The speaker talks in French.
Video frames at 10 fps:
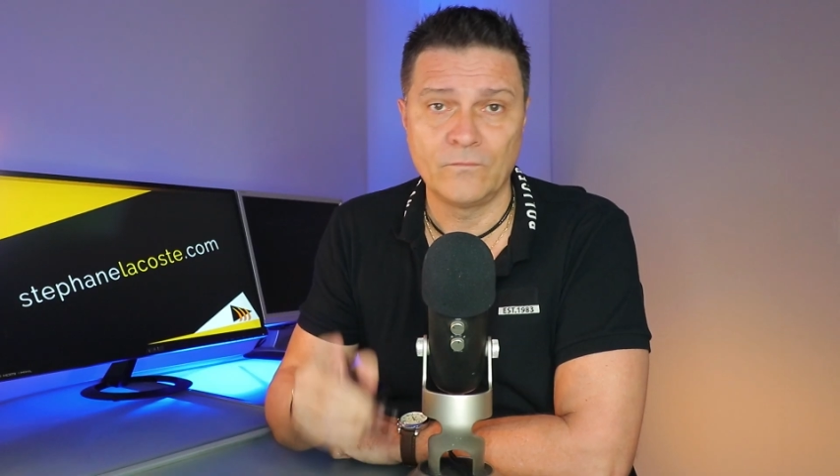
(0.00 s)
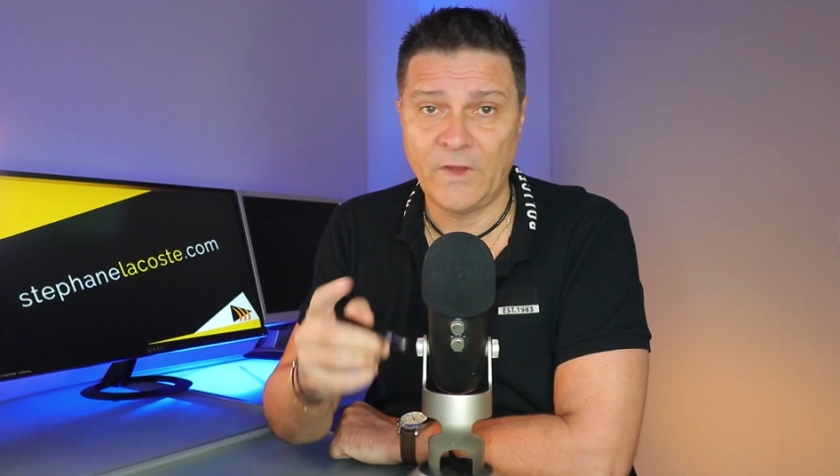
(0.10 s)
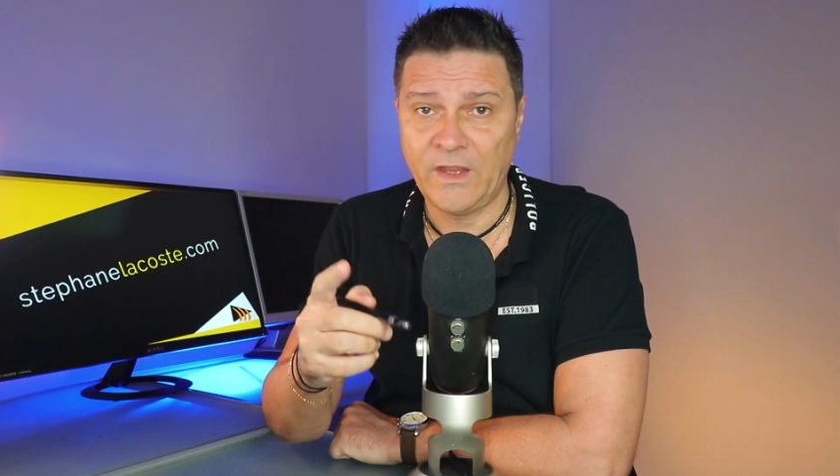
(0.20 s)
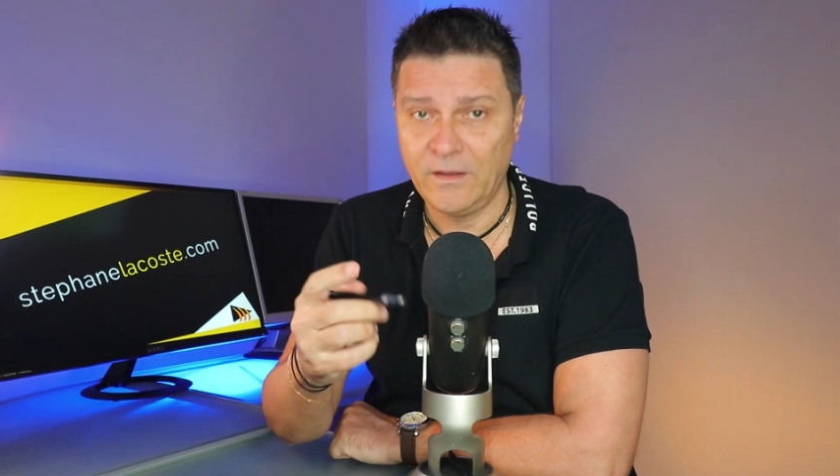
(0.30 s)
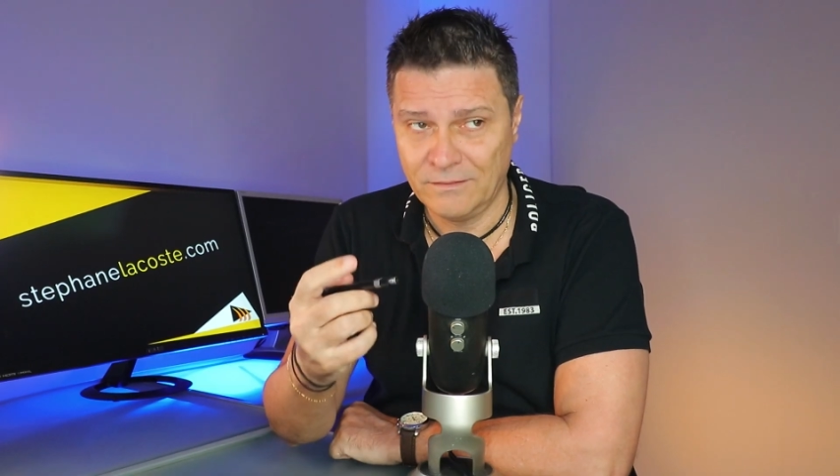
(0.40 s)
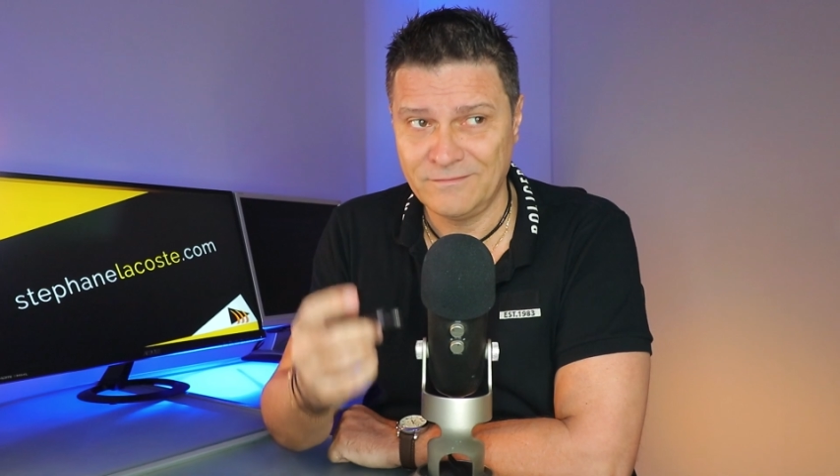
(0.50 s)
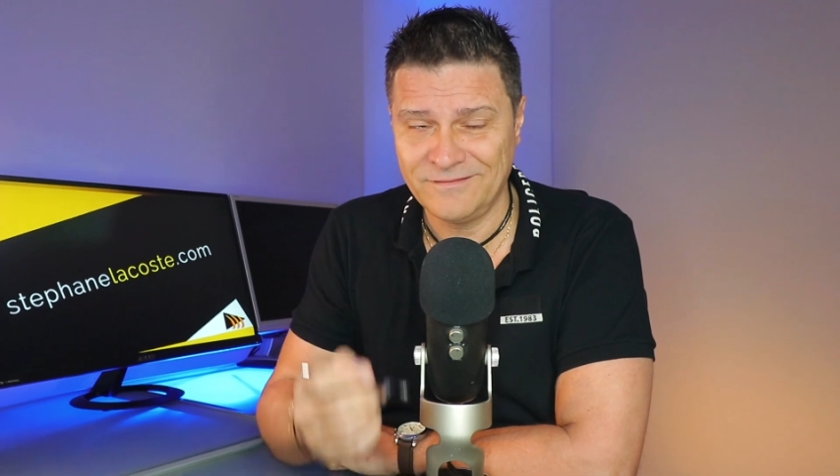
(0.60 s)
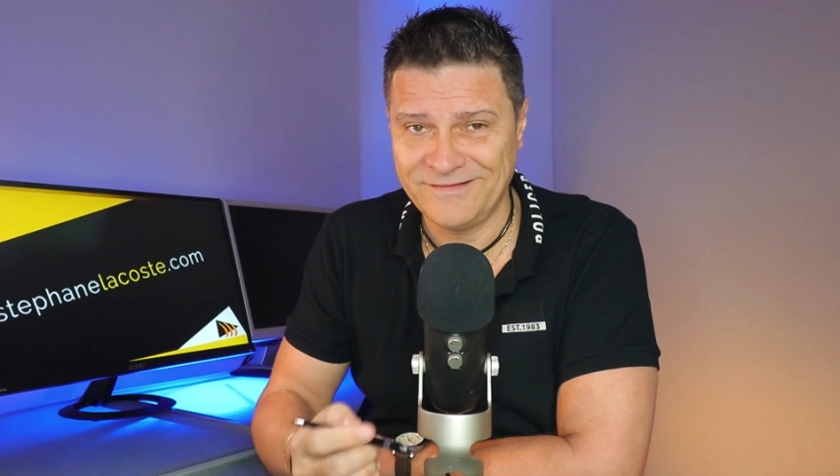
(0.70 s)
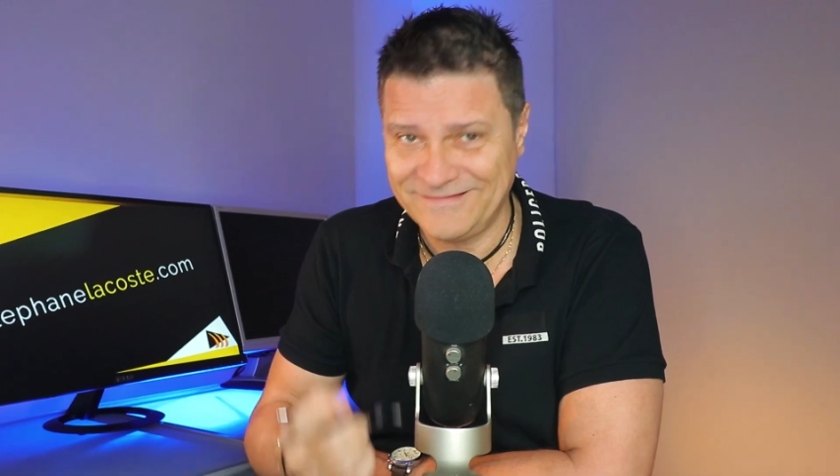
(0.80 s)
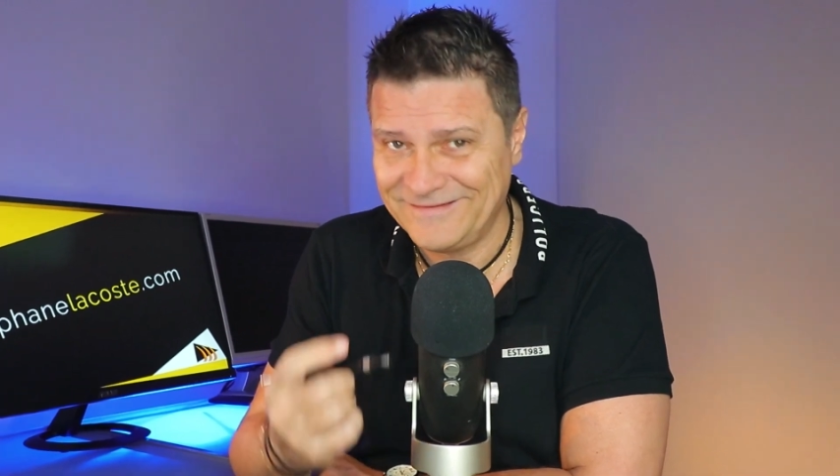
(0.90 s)
Eh,
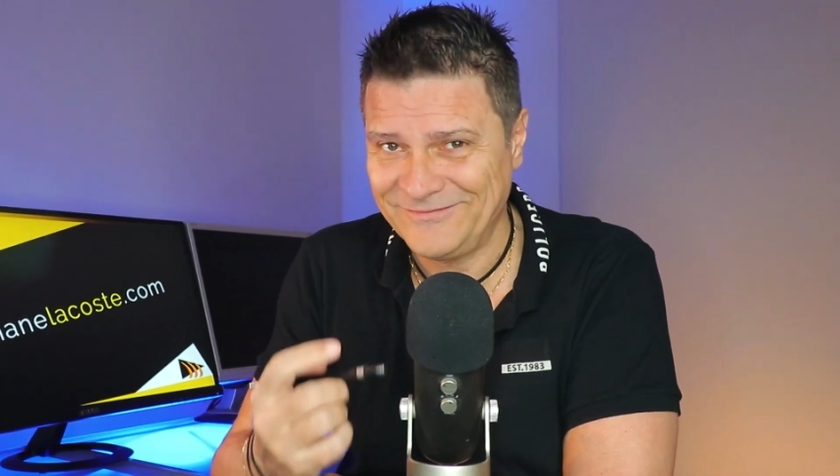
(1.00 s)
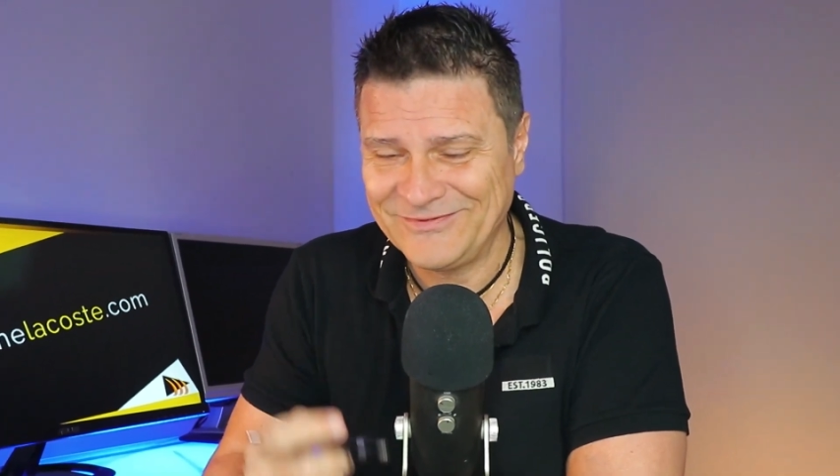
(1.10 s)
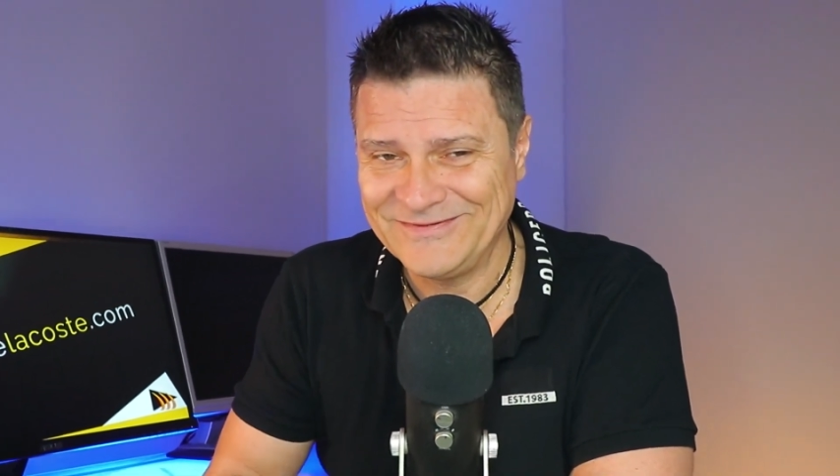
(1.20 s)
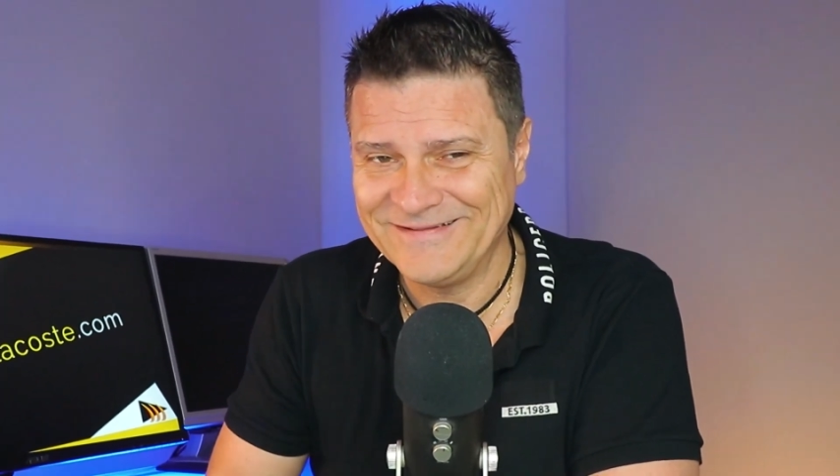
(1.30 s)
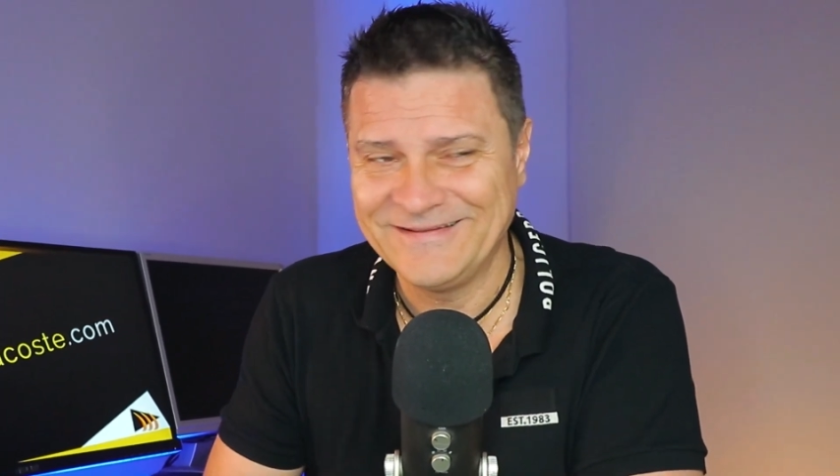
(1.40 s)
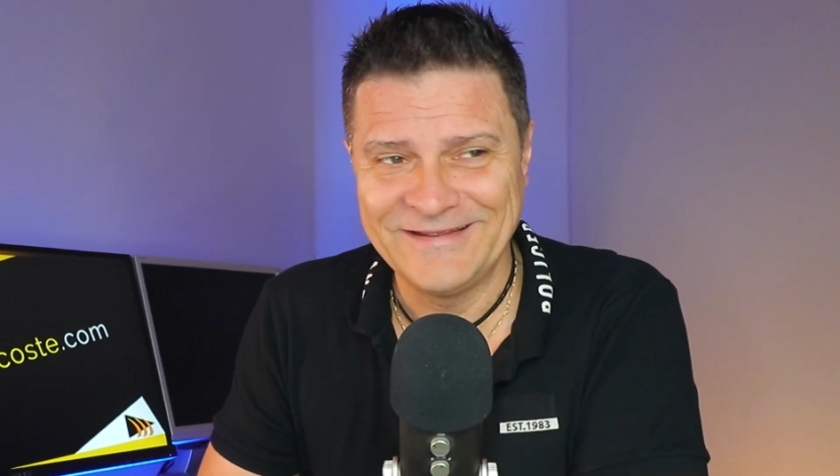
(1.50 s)
euh, voilà